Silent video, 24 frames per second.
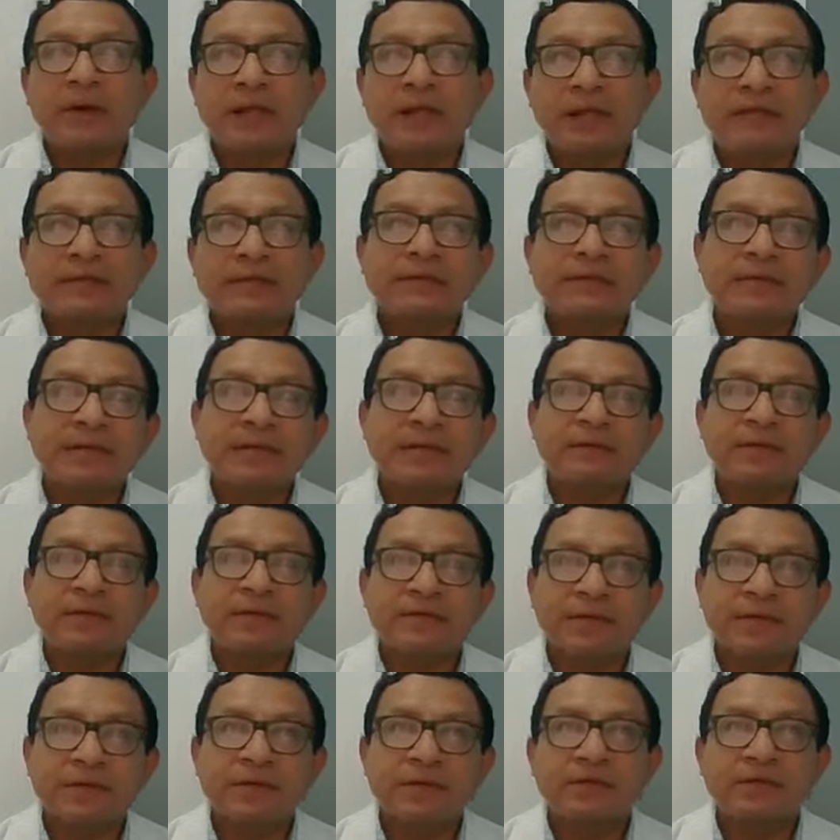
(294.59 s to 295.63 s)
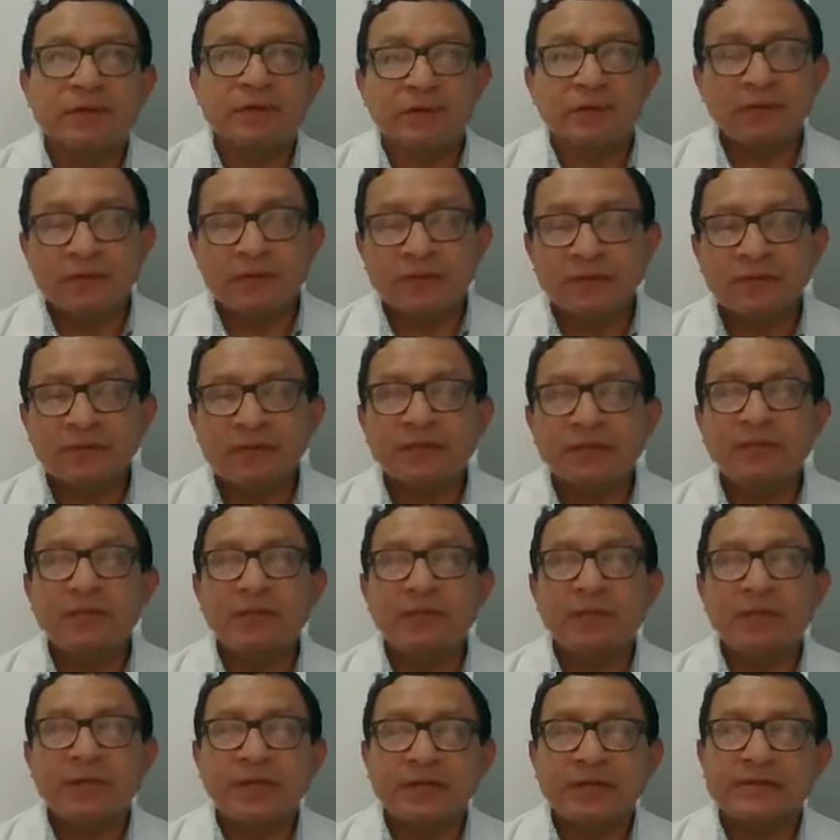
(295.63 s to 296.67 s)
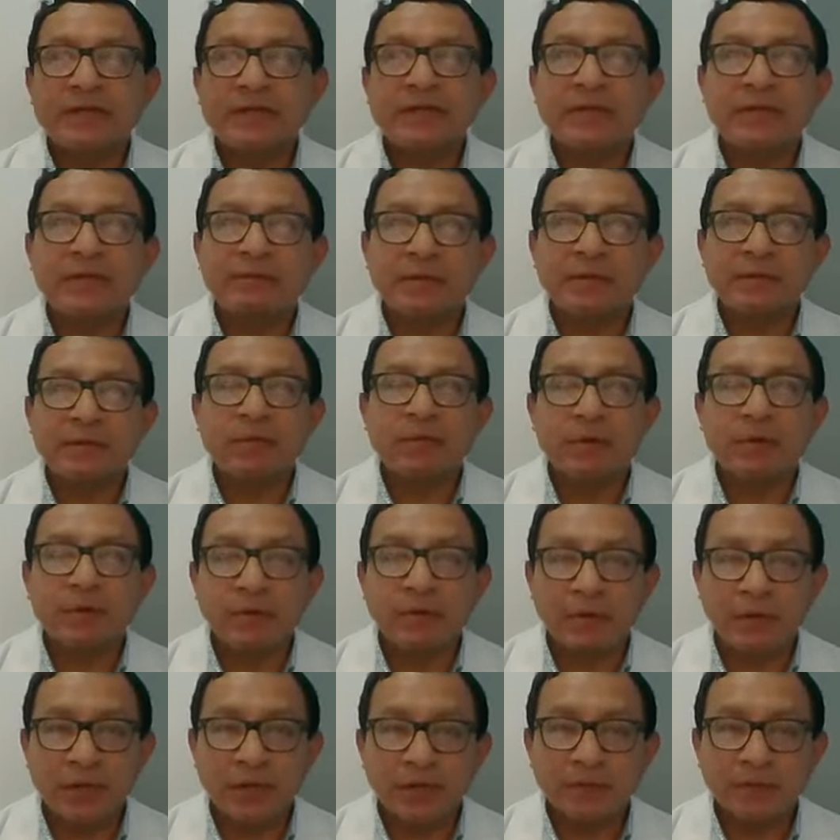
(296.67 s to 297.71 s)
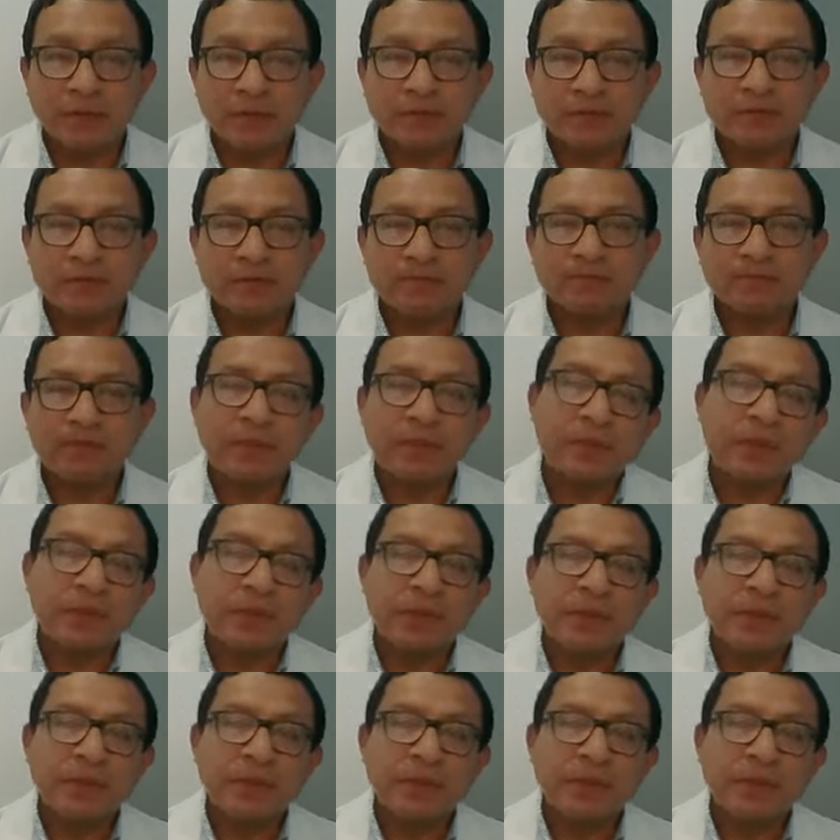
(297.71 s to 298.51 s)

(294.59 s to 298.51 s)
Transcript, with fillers: cuáles afecciones o infecciones podrían ser también por coronavirus.